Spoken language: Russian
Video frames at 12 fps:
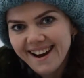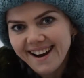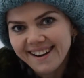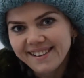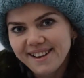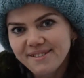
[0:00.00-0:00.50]

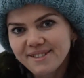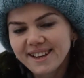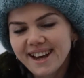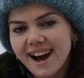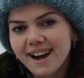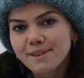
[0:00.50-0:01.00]
а
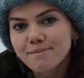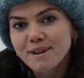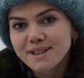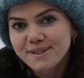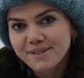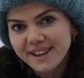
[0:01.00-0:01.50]
главное –
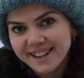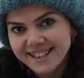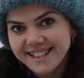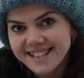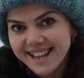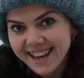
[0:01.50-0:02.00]
атмосфера
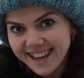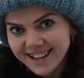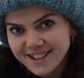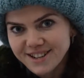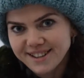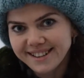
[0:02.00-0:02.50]

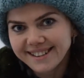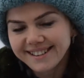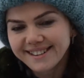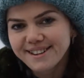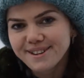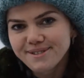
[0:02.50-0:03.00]
настоящей
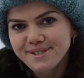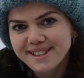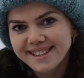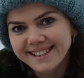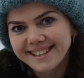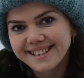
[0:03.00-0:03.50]
русской